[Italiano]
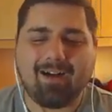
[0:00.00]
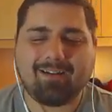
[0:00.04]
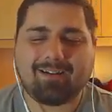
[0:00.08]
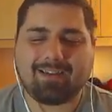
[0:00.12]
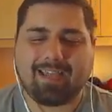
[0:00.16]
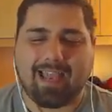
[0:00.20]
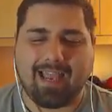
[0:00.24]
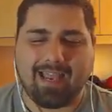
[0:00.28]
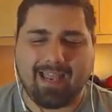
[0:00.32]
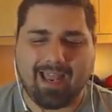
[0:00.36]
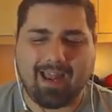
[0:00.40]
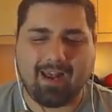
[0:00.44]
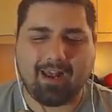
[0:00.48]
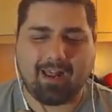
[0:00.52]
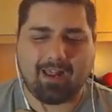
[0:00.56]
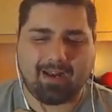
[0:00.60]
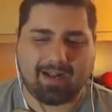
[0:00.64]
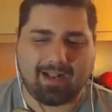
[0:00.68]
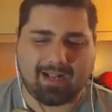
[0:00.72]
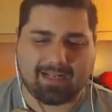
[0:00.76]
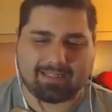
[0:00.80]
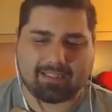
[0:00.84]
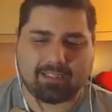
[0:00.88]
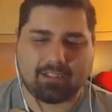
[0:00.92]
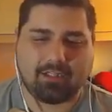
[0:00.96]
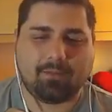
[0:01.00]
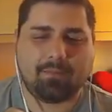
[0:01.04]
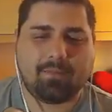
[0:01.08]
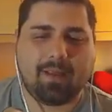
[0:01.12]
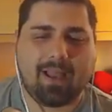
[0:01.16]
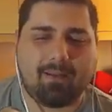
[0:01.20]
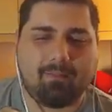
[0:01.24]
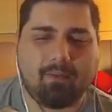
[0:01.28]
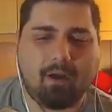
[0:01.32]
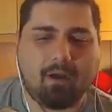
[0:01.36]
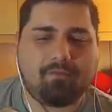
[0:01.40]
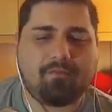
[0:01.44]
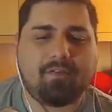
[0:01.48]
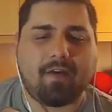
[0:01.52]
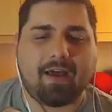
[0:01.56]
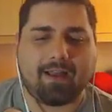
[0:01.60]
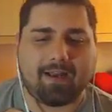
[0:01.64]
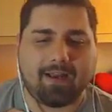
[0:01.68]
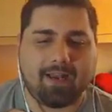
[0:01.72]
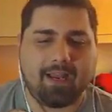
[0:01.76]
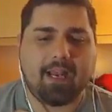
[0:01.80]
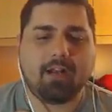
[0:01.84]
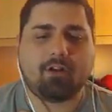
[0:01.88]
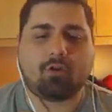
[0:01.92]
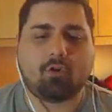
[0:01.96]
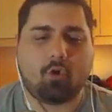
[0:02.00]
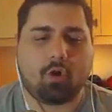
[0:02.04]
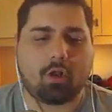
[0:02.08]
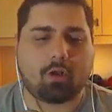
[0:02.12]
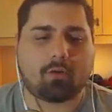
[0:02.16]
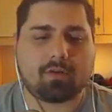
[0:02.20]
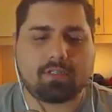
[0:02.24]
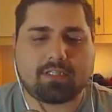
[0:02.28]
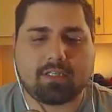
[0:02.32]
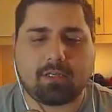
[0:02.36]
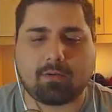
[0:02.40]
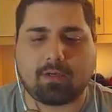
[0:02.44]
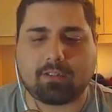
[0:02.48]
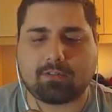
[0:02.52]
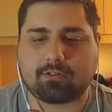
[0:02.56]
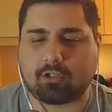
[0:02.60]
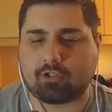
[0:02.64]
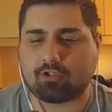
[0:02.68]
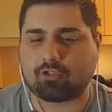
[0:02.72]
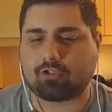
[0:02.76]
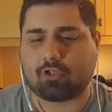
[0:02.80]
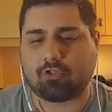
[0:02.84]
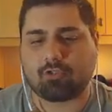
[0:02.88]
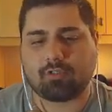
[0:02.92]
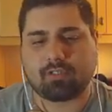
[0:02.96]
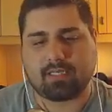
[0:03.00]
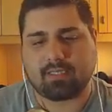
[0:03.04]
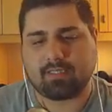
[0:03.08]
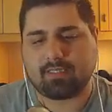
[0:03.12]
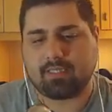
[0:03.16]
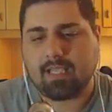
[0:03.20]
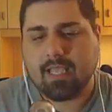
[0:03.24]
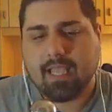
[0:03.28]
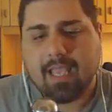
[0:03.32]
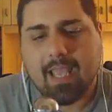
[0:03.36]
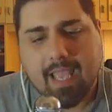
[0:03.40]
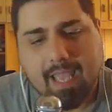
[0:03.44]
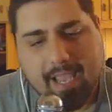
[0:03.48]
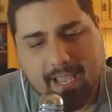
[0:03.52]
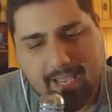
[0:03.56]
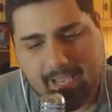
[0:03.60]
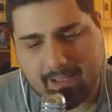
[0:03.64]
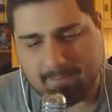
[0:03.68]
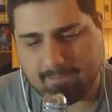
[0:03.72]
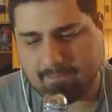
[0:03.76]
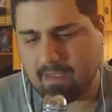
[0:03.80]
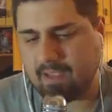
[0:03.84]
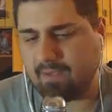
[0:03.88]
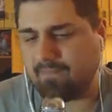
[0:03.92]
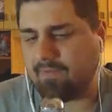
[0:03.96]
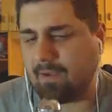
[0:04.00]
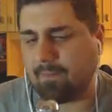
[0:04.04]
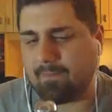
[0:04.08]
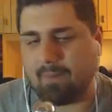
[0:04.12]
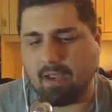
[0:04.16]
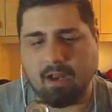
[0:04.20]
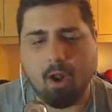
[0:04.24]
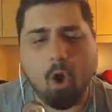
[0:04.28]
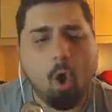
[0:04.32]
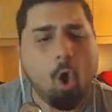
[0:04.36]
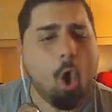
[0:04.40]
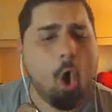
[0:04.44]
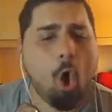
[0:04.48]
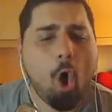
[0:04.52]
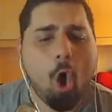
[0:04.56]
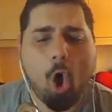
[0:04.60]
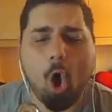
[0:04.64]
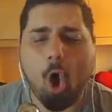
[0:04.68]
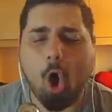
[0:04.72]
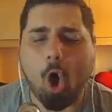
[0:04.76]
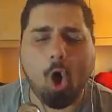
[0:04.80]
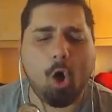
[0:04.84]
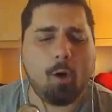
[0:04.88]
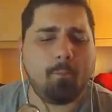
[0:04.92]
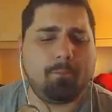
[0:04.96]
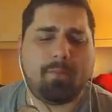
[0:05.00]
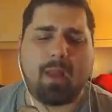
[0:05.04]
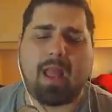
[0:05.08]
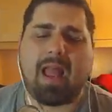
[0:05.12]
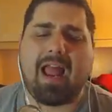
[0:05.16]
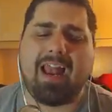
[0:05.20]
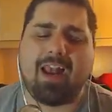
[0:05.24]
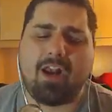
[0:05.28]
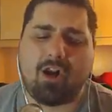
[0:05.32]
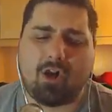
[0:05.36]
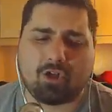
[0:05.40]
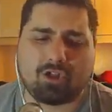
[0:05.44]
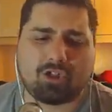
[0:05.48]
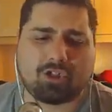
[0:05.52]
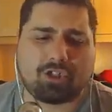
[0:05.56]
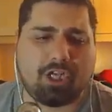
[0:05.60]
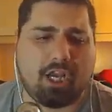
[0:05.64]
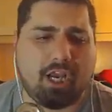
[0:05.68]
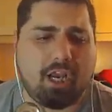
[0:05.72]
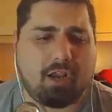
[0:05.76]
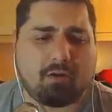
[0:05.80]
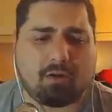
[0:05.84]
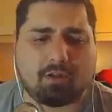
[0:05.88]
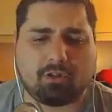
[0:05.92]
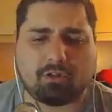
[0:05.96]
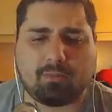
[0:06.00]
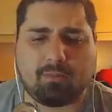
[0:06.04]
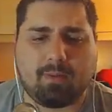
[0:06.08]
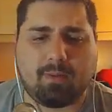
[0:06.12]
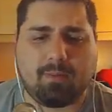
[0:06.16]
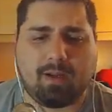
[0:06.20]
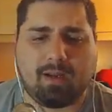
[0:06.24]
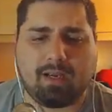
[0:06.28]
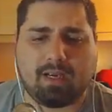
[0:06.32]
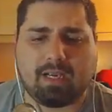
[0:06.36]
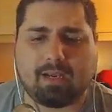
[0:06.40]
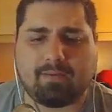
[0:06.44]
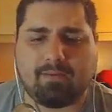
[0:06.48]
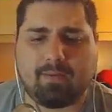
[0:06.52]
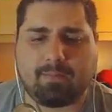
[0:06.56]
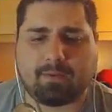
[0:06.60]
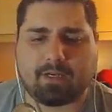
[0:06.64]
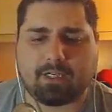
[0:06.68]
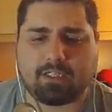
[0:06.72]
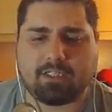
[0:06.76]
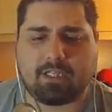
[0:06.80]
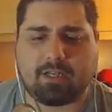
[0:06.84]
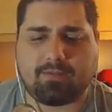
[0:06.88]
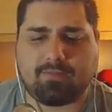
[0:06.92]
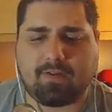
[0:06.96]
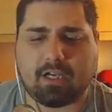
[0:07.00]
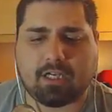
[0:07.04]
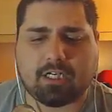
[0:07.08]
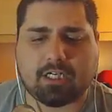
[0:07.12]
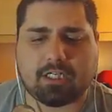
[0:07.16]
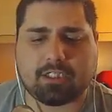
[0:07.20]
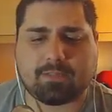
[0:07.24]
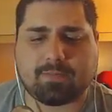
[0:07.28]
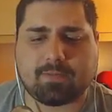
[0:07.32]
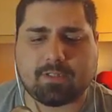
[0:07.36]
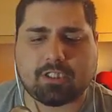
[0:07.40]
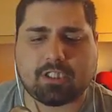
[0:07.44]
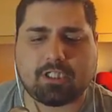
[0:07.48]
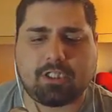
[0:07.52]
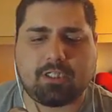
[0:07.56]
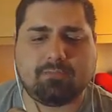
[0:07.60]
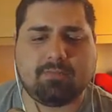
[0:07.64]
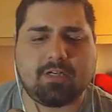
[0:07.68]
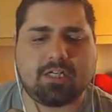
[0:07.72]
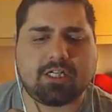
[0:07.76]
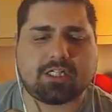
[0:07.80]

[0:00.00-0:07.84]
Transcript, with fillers: ok, allora ragazzi, dobbiamo fare il culo a questi quattro stronzetti. E a me va bene. Oh, bello, sì, quanto mi mancava prendermi a calcio pezzo di